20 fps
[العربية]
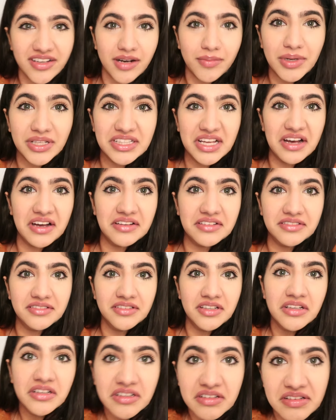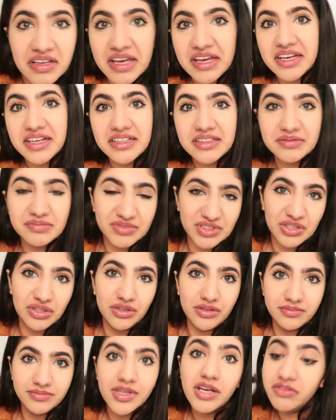رمضان هيك يو
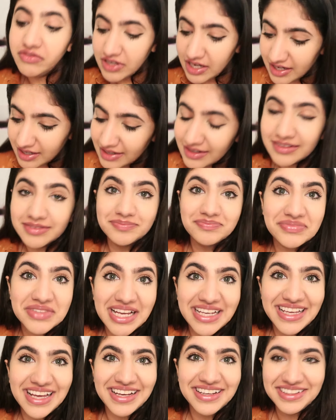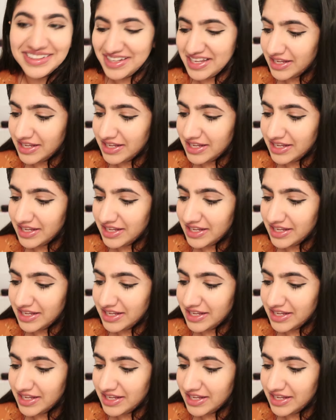نو ف يا